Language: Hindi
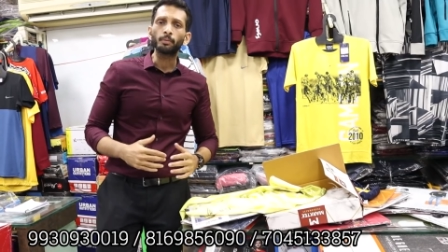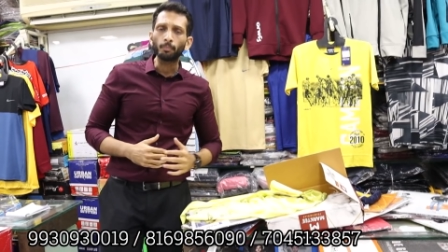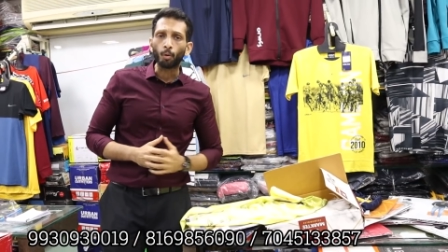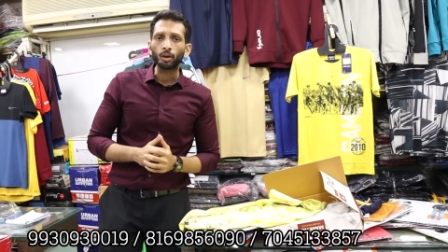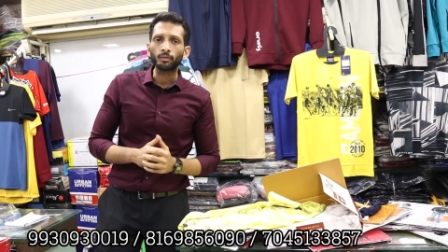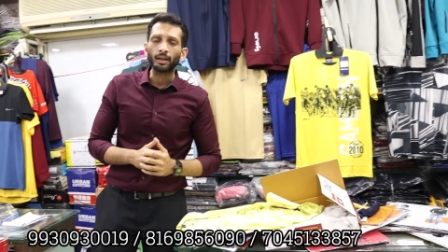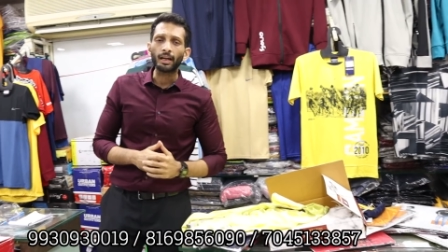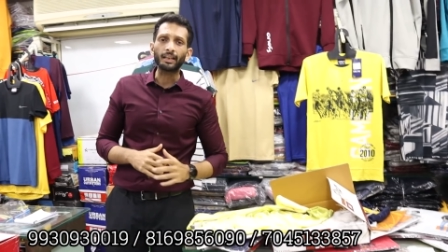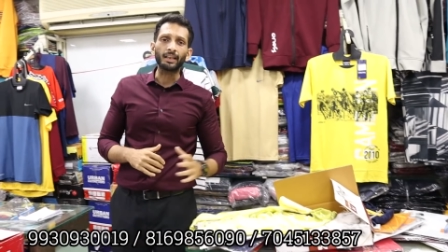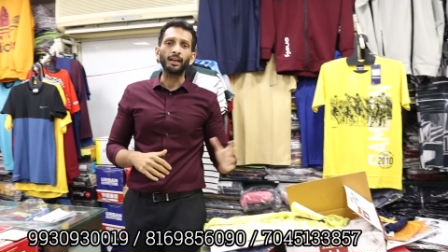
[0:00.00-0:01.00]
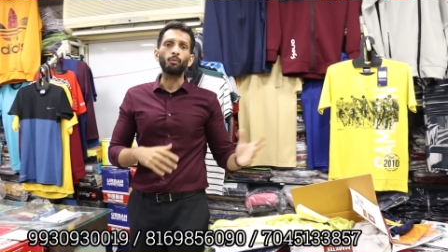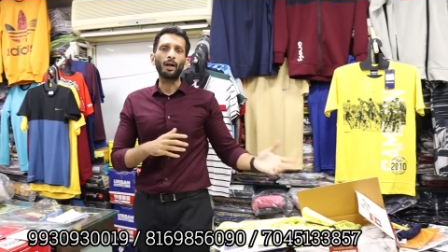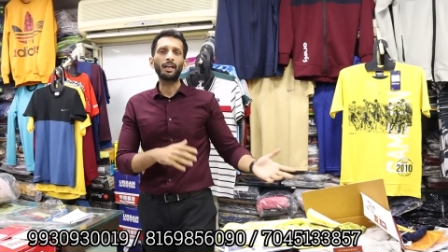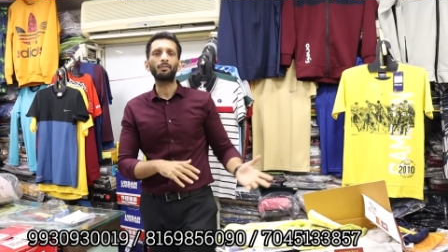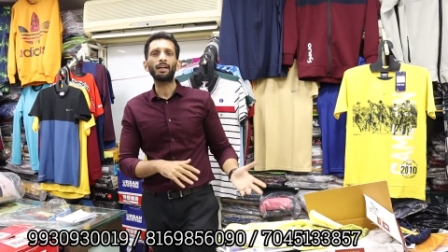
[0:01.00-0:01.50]
में भी बहुत वेराइटी है
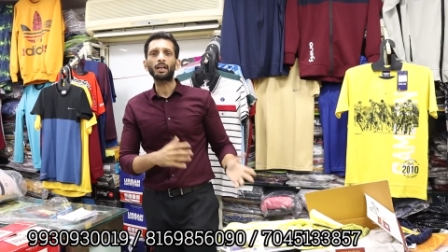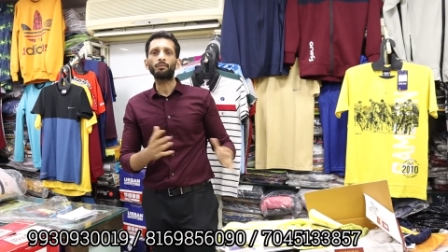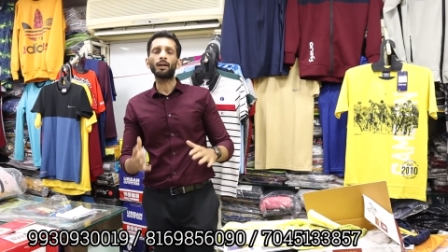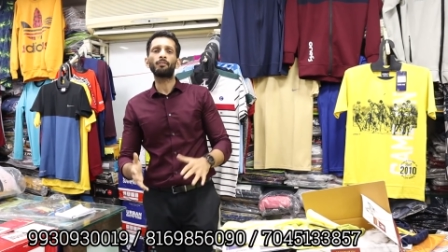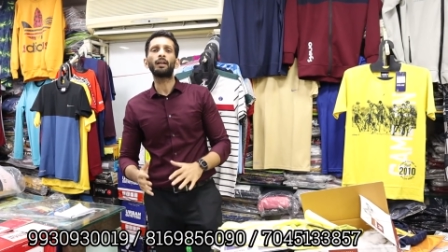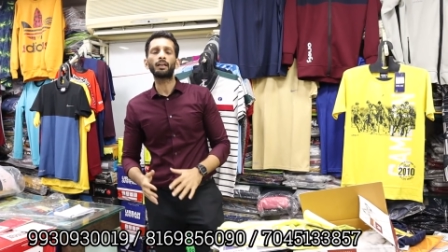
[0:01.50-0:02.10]
वन वन ट्वेंटी फाइव